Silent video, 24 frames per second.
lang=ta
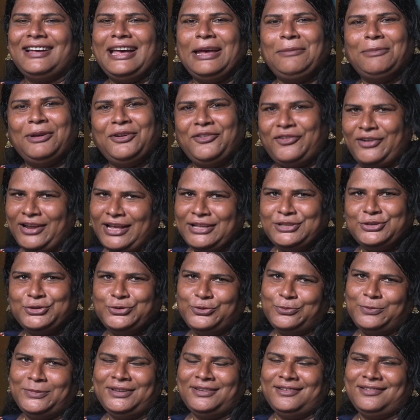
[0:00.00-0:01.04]
ஐம் அ ட்ரான்ஸ்
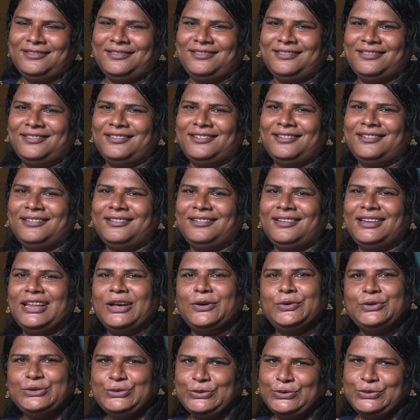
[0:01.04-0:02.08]
உமன்
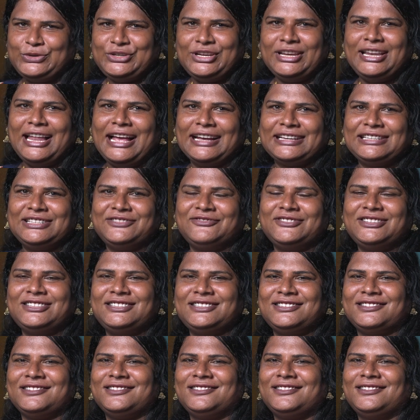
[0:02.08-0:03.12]
நான் ஒரு சோஷியல்
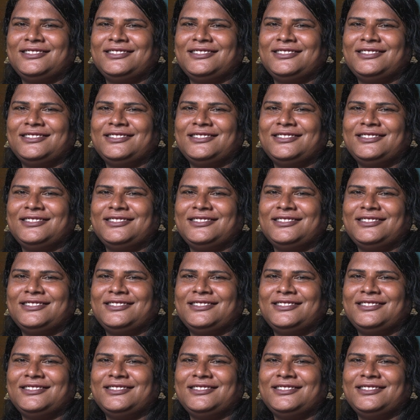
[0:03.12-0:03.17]
ஆக்டிவிஸ்ட்